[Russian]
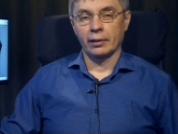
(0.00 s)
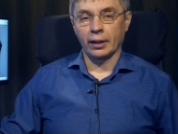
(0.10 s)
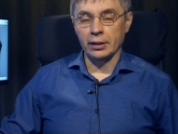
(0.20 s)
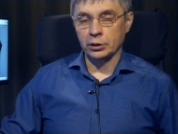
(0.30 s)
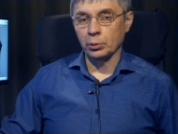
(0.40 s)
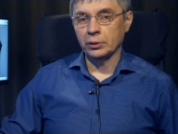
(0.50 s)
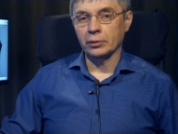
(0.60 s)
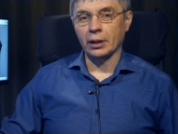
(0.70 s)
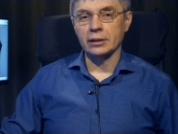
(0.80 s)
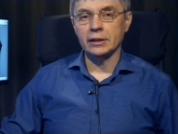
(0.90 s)
Конечно, у
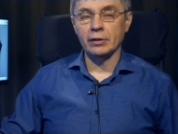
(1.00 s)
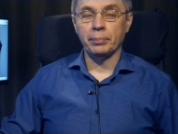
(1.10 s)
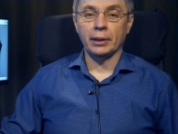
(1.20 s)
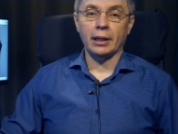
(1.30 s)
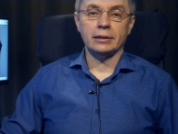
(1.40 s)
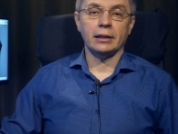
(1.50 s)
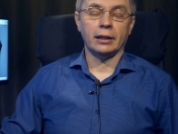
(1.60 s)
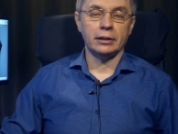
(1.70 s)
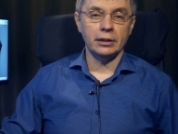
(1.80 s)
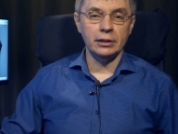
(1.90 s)
этого трансира прекрасные
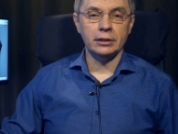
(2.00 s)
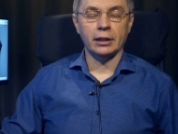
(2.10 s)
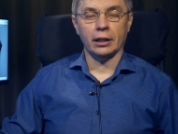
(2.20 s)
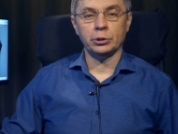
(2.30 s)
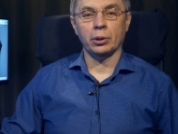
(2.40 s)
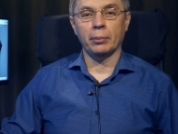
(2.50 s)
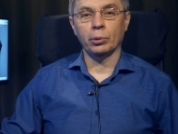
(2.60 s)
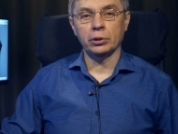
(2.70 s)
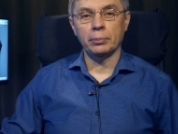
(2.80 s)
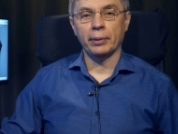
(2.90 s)
характеристики, хорошо
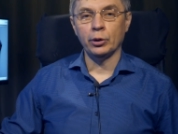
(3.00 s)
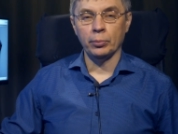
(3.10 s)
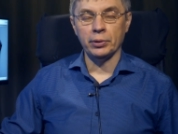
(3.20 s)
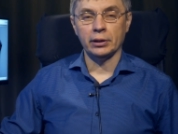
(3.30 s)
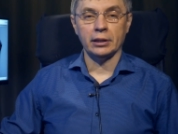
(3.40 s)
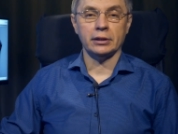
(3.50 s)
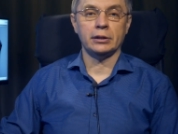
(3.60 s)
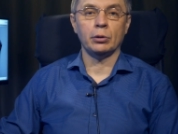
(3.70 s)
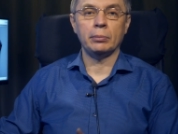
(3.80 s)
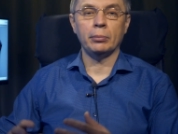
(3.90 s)
работает приемник, даже
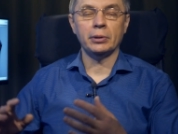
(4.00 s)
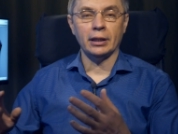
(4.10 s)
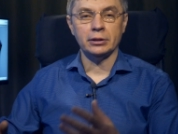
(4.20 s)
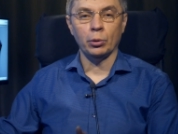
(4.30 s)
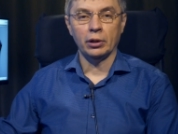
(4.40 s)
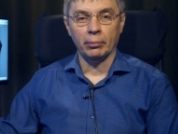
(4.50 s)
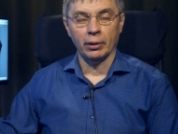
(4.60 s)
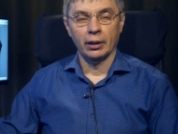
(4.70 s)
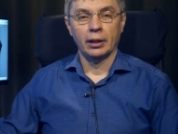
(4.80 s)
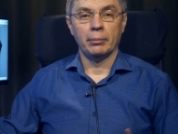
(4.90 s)
если он был бы
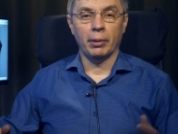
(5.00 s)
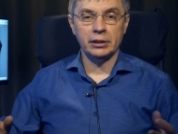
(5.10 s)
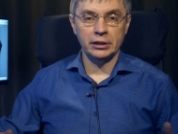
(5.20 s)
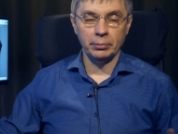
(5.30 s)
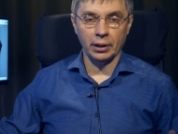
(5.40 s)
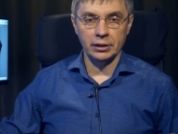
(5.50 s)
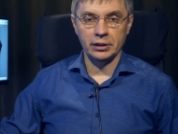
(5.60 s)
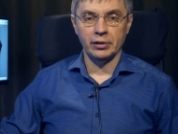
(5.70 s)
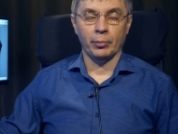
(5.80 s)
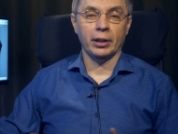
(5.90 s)
настольным, большим
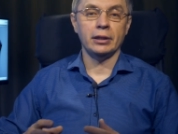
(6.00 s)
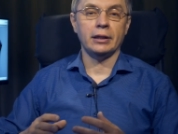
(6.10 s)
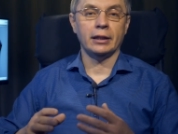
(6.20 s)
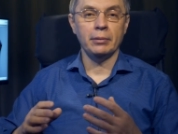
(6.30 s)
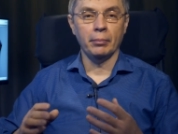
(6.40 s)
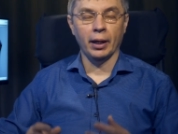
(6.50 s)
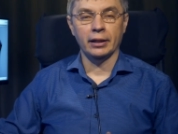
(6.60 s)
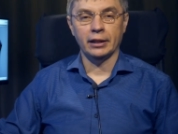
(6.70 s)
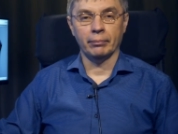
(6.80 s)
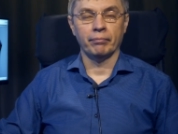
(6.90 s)
трансиром, а не таким
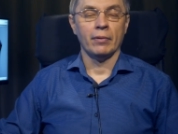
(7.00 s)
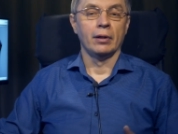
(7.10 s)
маленьким.